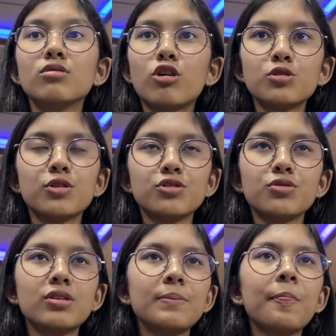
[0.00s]
দশ বছর
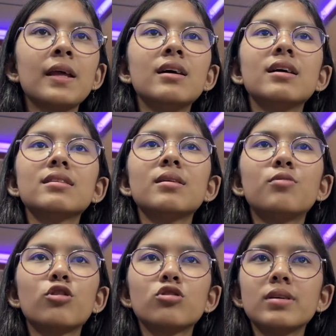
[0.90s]
করে তার
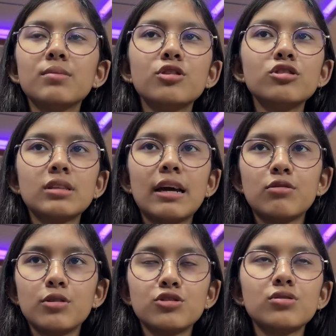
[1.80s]
বর্তমানে বয়স
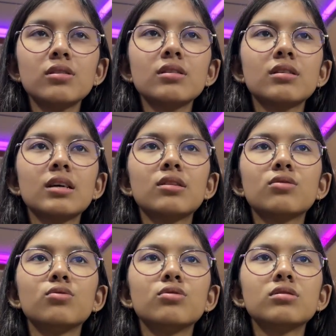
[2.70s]
তেরো বছর কিন্তু